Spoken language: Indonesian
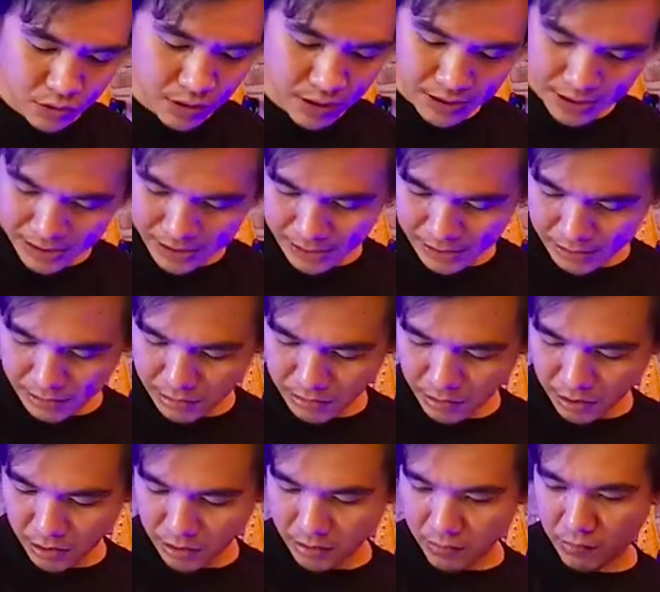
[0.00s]
juga.
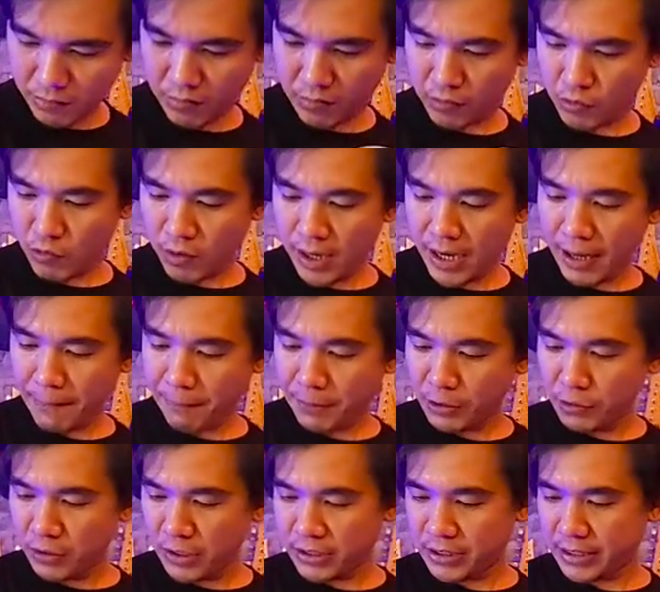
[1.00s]
Gua nggak
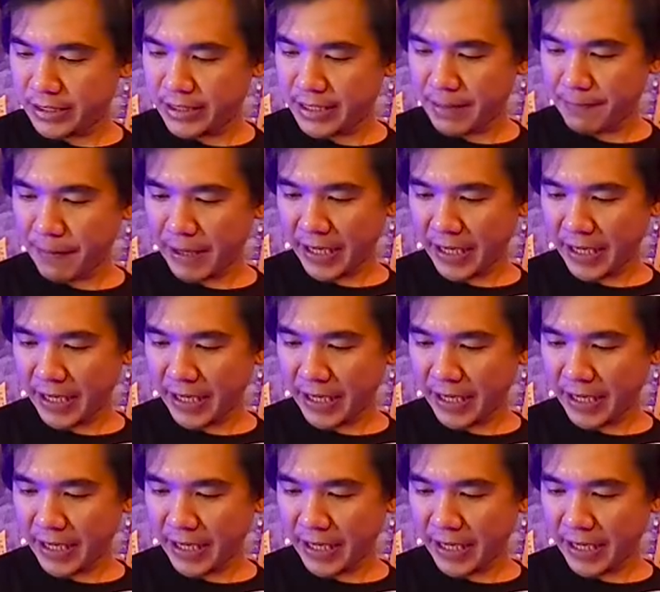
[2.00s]
peduli sih dia